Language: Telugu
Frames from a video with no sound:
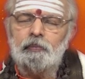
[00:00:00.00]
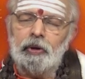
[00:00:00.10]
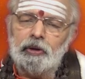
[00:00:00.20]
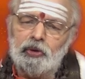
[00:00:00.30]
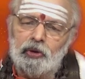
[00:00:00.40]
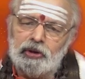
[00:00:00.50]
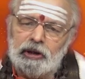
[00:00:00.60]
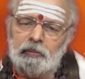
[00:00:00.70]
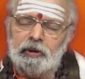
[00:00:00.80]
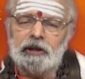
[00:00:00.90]
బంధువులు
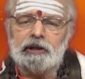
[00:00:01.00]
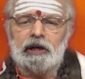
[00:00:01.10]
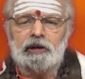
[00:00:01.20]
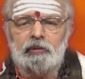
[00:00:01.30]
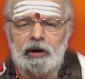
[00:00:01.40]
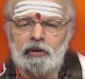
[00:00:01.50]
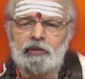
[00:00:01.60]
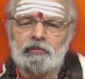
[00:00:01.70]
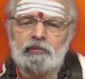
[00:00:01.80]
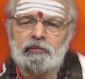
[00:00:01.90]
సంబంధించినటువంటి వాళ్ళు
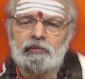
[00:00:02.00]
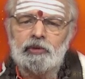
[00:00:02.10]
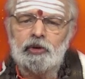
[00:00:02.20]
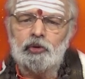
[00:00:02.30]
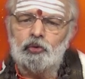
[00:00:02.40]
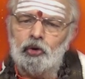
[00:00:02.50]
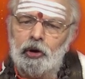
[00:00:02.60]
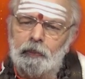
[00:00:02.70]
దూర